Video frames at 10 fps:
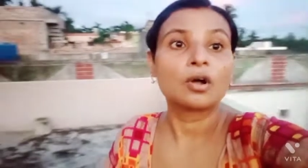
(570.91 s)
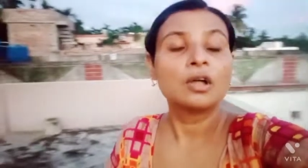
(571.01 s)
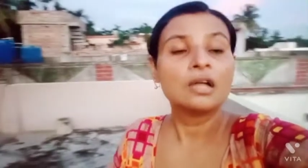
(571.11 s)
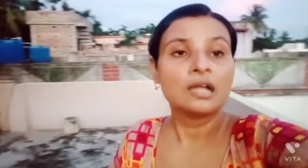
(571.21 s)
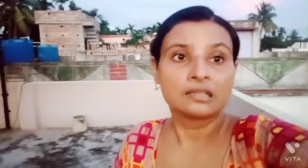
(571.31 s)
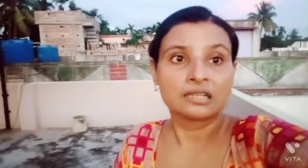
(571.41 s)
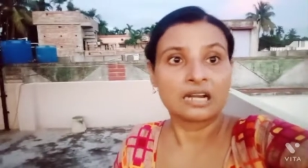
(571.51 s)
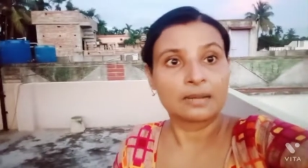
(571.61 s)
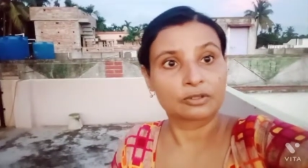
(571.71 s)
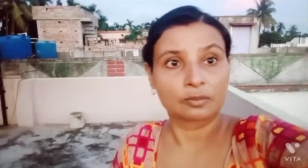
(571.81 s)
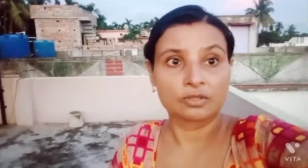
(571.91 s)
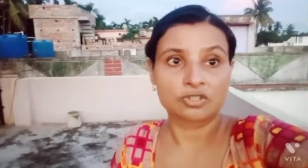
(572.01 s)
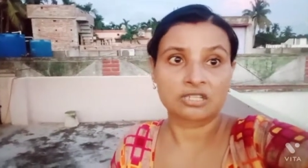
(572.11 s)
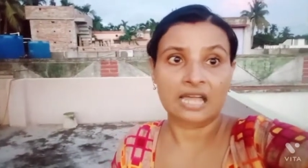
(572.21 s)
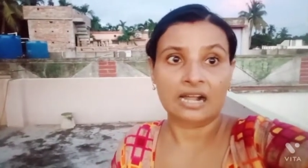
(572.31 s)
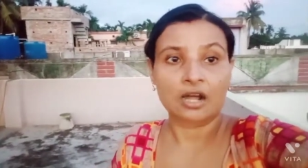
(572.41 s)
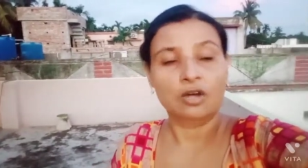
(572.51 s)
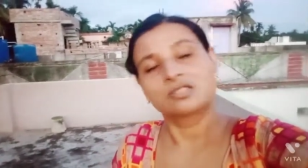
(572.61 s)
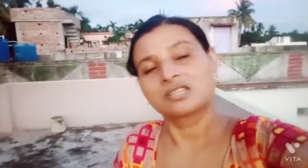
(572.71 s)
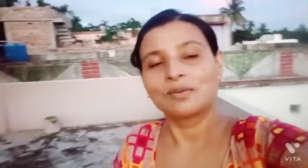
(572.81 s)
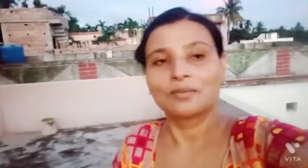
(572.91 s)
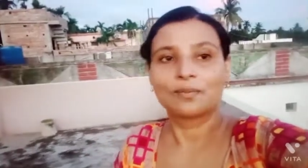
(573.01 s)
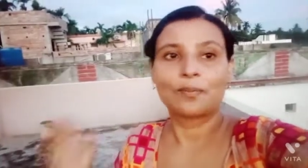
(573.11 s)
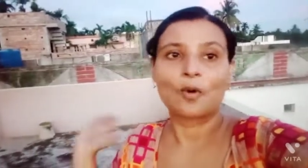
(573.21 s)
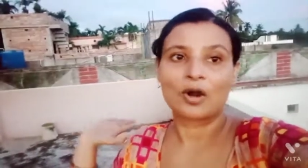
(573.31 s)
দেন আবার তোমাদের সাথে দেখা হচ্ছে পরে